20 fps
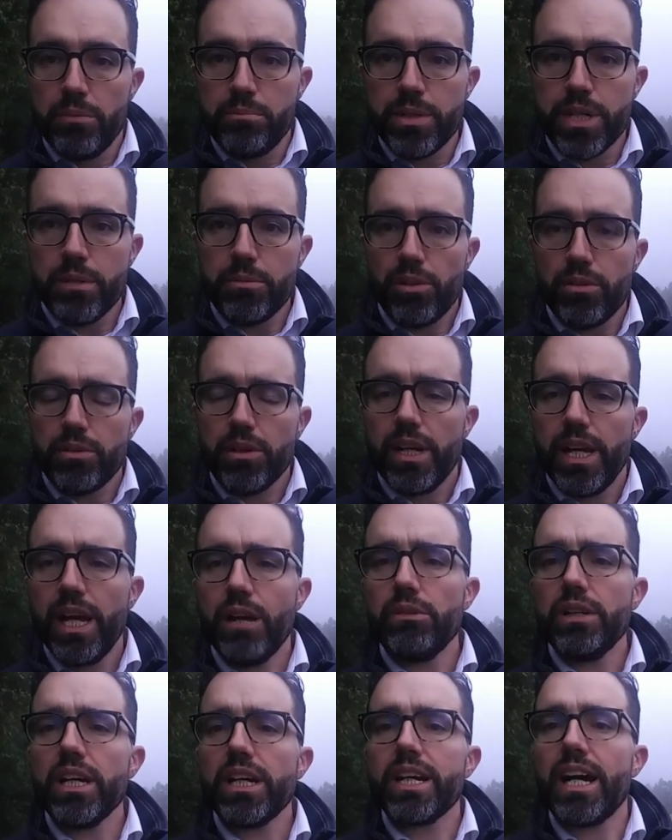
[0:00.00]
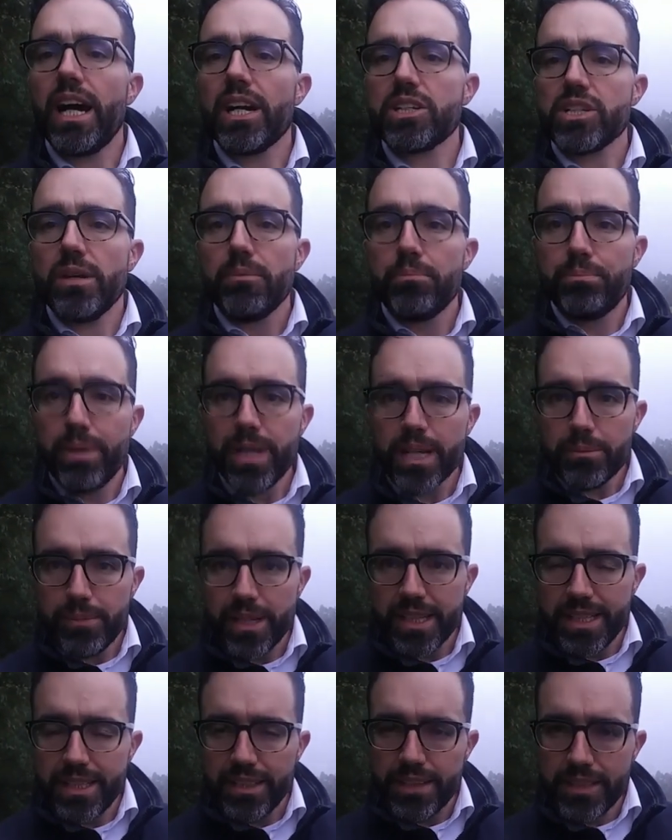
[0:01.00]
Primo, è una casa
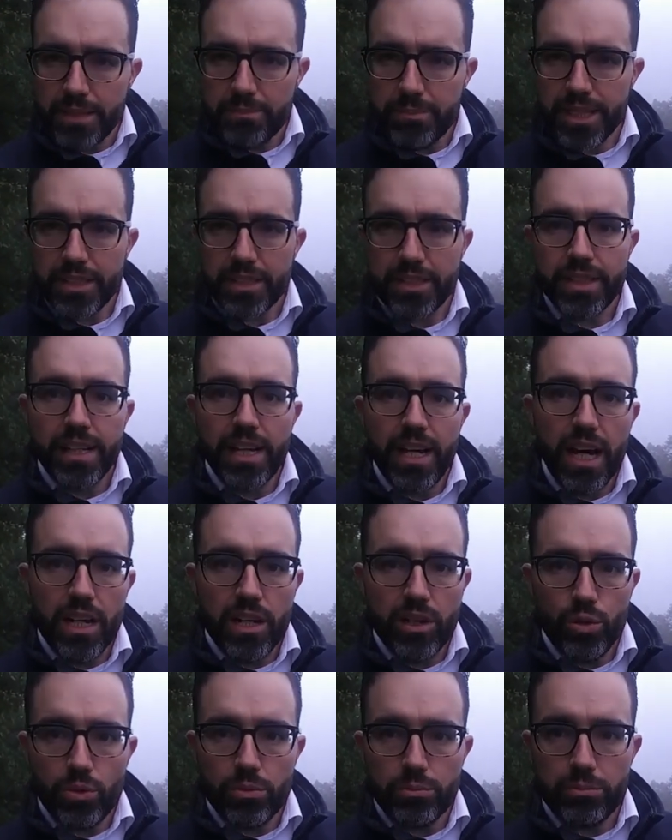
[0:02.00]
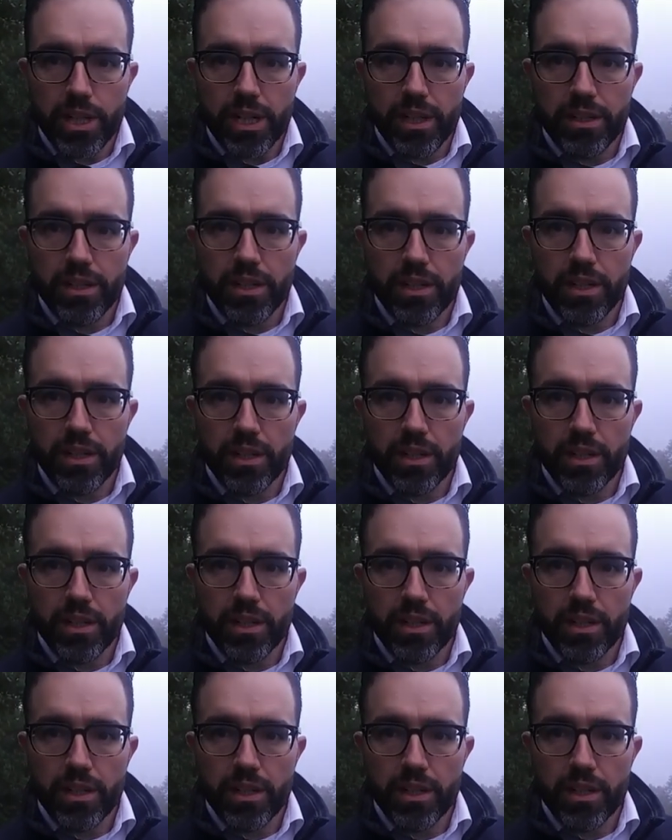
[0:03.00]
permanentemente all'ombra,